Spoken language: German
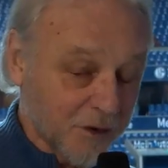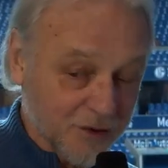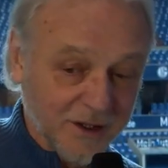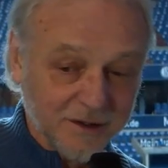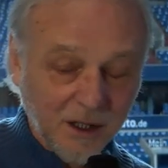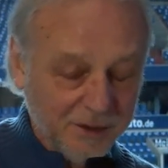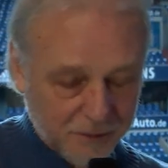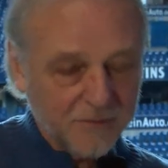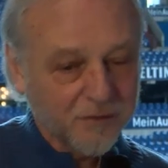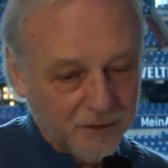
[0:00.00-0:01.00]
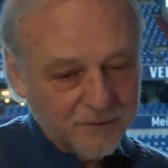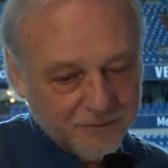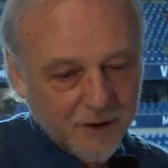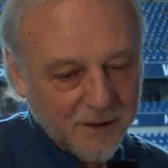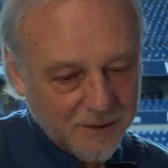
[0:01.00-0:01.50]
Vorstand, also im äh,
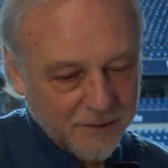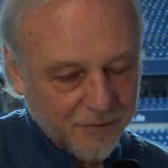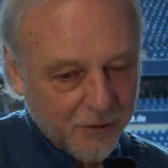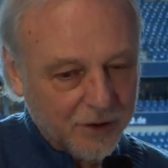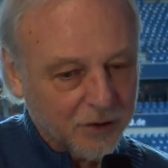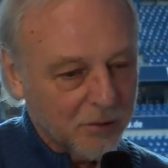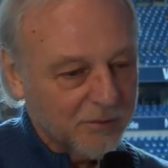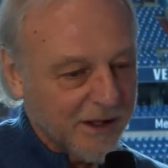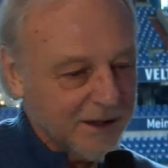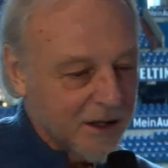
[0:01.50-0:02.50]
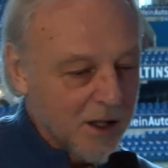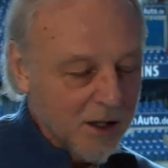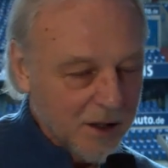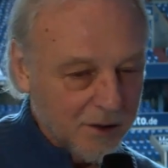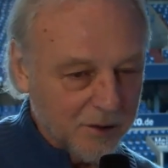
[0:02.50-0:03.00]
vor, vorgekommen wären,
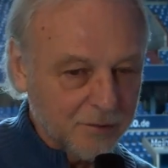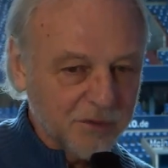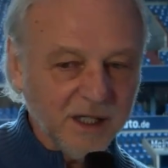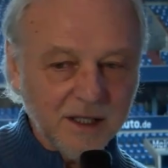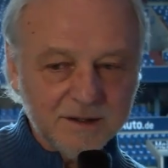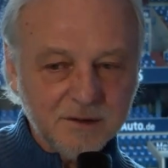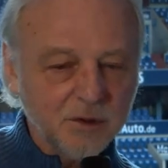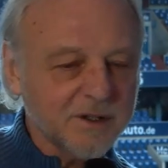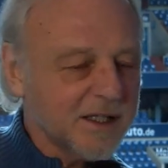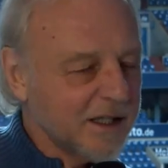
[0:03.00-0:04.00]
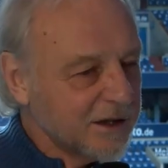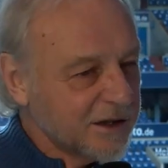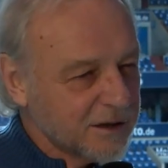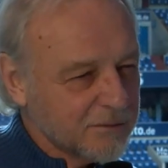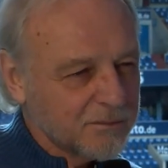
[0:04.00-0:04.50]
äh, mit 1-0, dann hätte
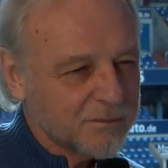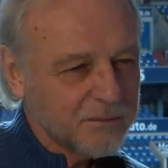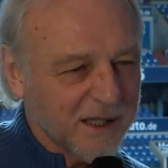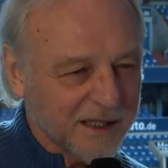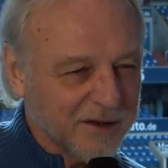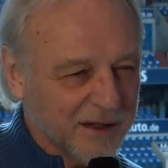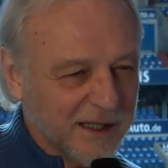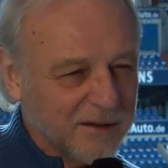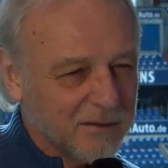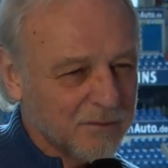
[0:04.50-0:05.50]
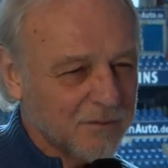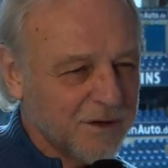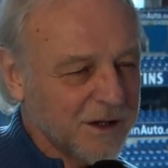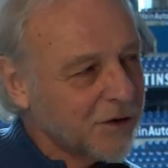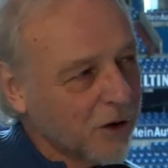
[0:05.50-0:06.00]
ich mal gesehen,
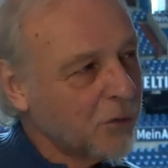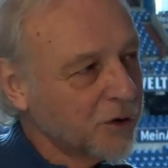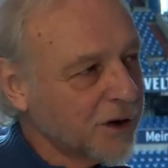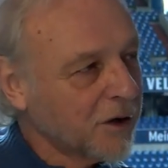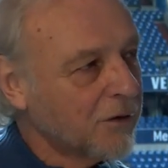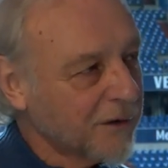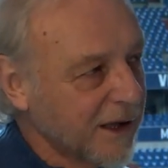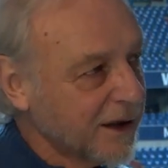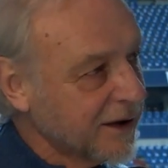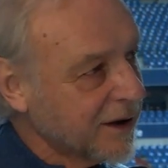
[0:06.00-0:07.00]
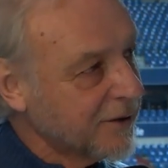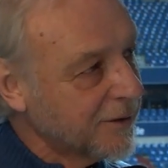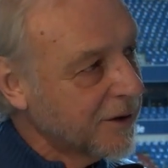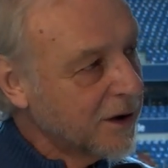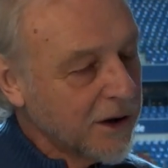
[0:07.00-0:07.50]
wie die Dortmunder darauf
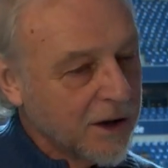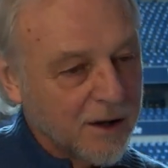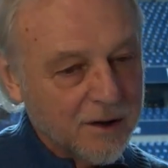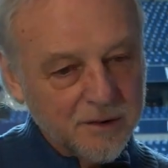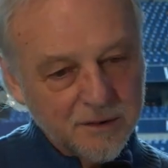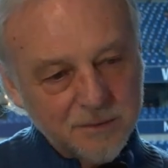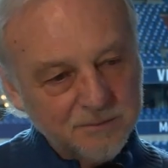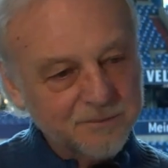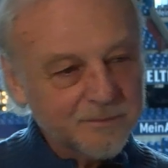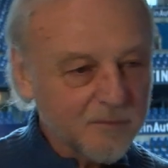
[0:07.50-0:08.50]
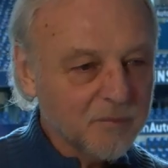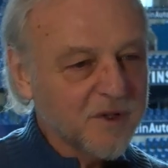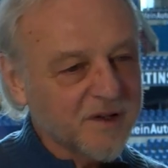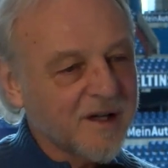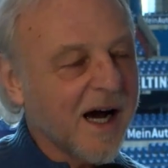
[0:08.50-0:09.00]
reagieren. Ähm,
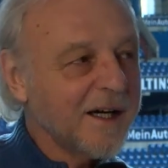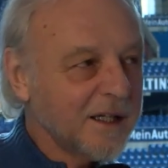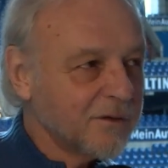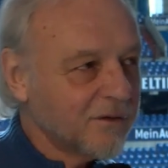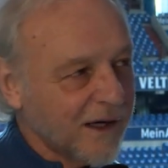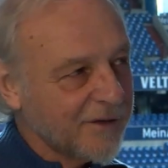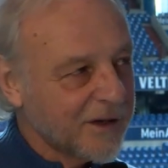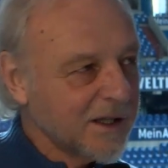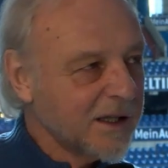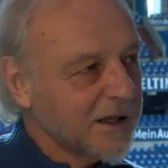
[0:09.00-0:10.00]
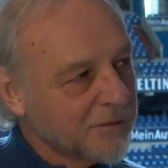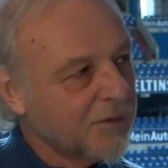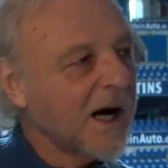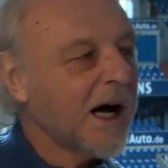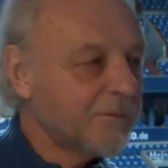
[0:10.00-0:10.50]
bis dahin waren sie ja,
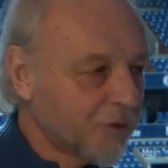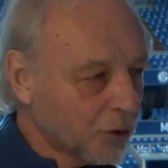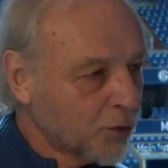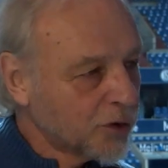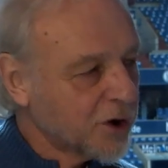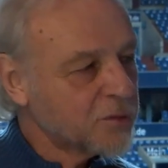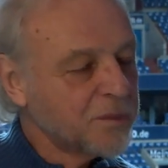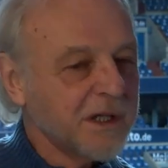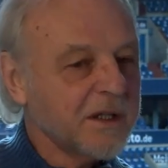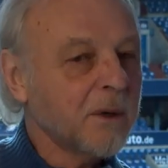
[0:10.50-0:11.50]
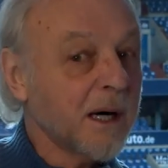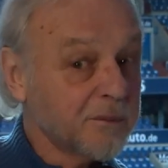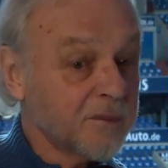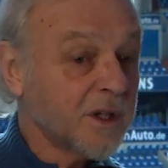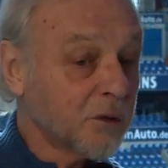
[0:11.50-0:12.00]
haben wohl gut gespielt, aber
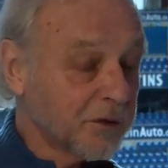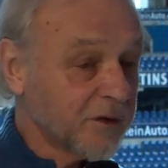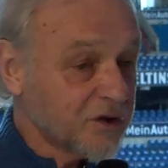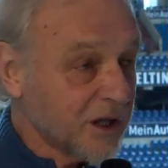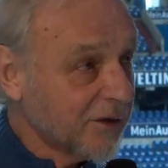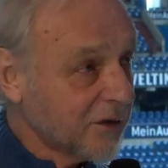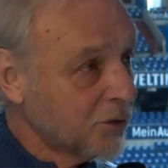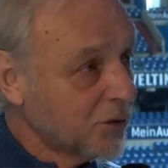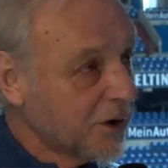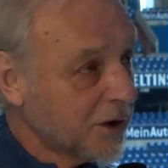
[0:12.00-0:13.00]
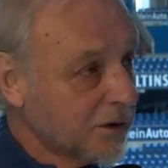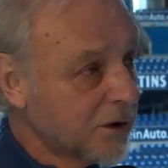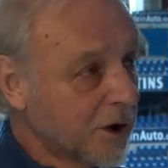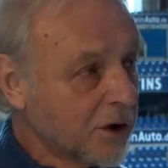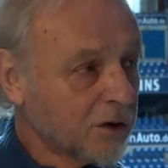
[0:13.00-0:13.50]
haben die größten Chancen nur durch
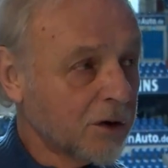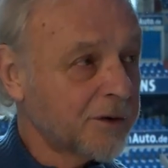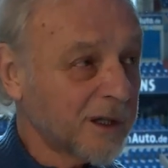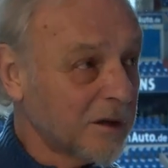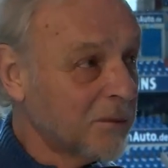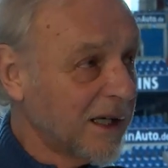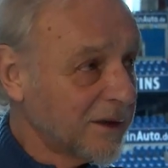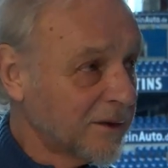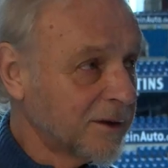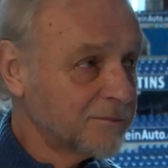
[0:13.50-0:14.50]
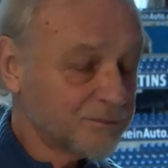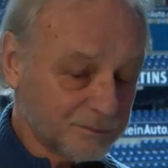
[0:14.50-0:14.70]
ihre Konter gemacht. Ne?